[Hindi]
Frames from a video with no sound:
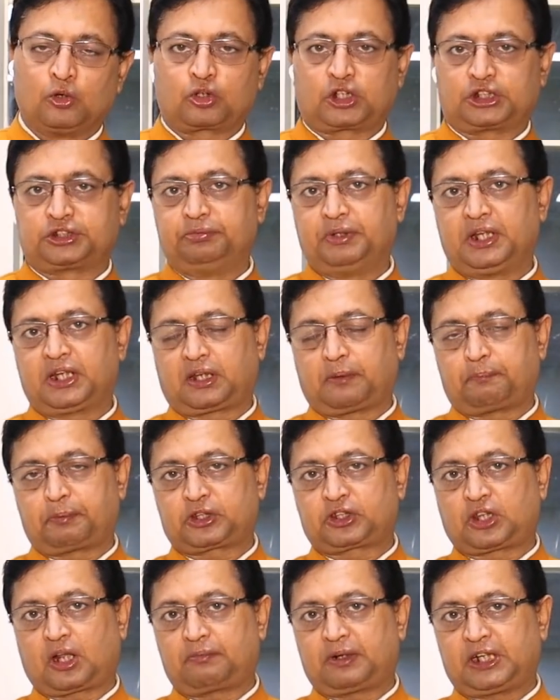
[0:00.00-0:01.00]
कश्मीर की
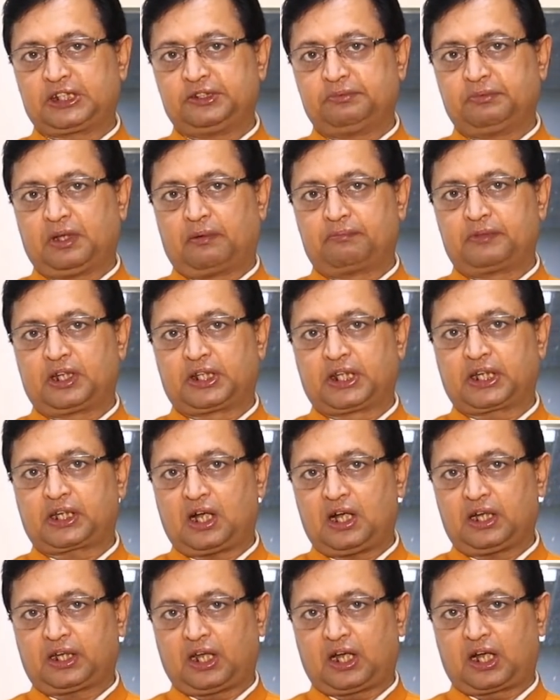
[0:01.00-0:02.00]
पत्थरबाजी में हमने
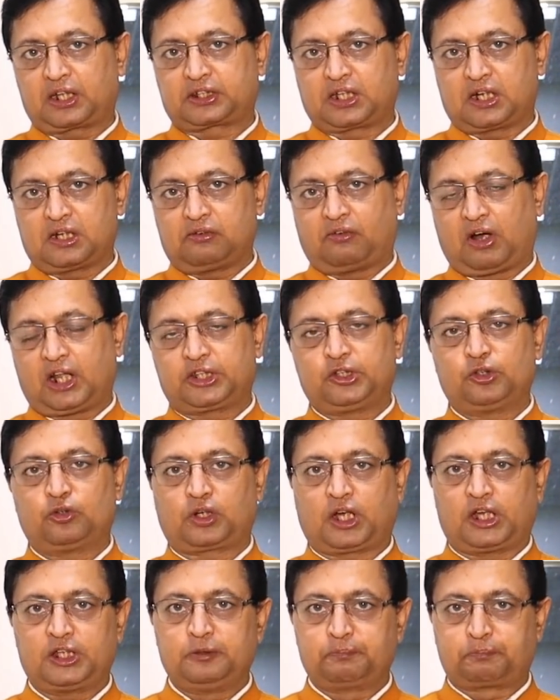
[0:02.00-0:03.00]
देखा कि आतंकवादियों
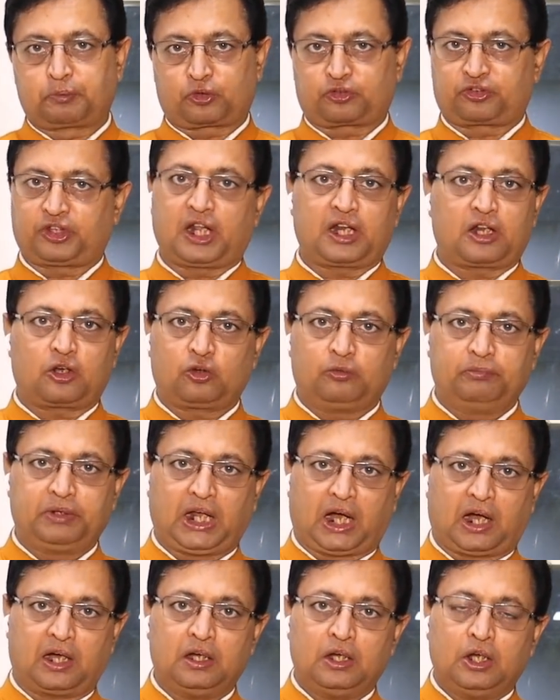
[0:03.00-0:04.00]
का इनपुट सेना को
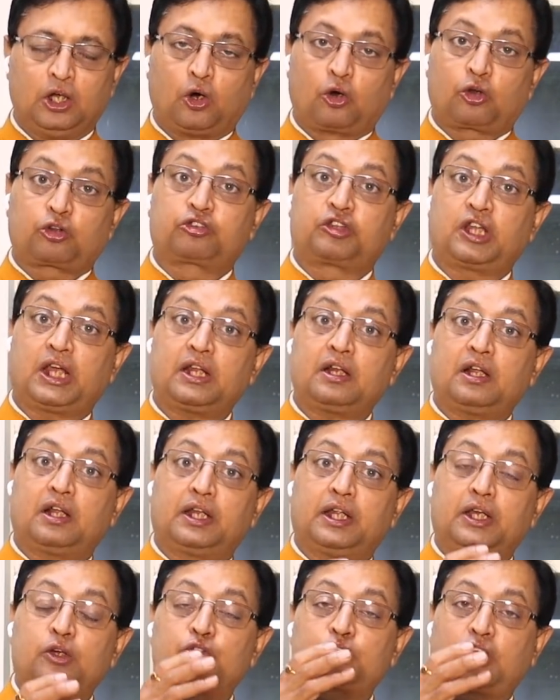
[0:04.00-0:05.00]
मिला और सेना
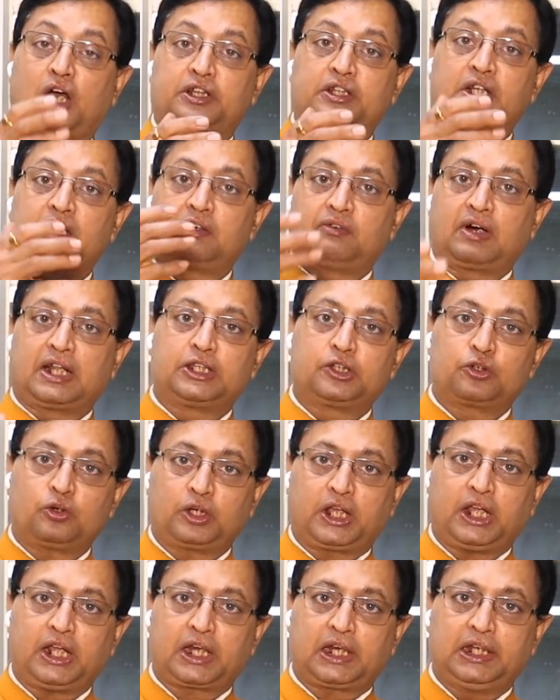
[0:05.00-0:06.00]
ने उस आतंकवादी को
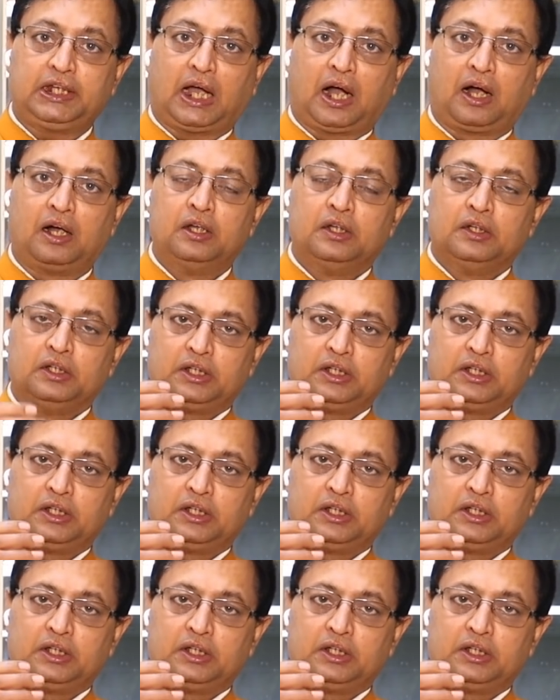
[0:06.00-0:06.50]
घेर लिया